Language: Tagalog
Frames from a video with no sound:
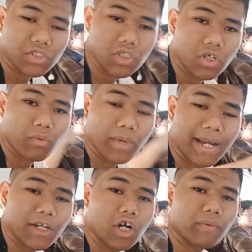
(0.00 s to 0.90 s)
So we
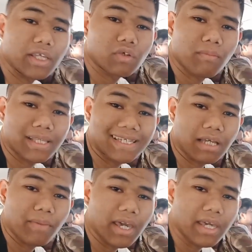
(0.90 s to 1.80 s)
are going to
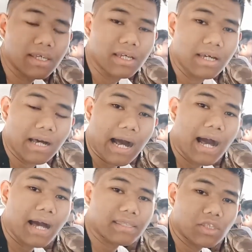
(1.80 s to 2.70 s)
Manila Bay
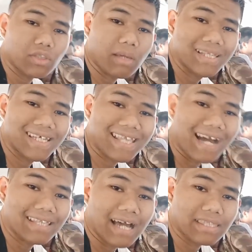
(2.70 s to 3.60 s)
at
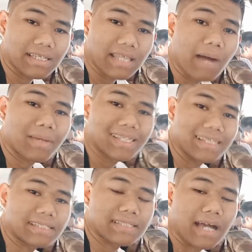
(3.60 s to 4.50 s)
nabalitaan natin na
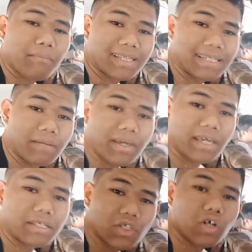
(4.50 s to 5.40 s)
malinis na ang Manila
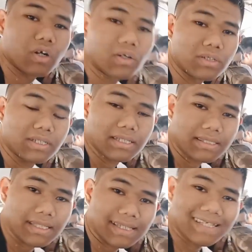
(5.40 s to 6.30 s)
Bay. So,
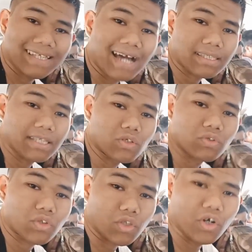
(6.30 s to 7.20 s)
titignan natin
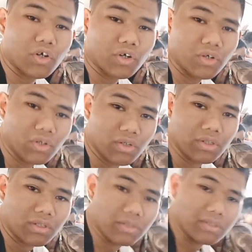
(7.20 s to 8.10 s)
kung totoo.
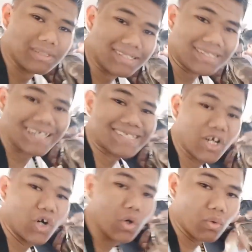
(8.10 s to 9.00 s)
Let's
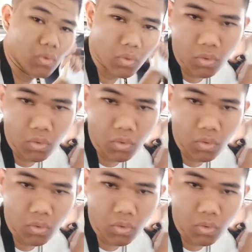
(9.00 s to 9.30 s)
go!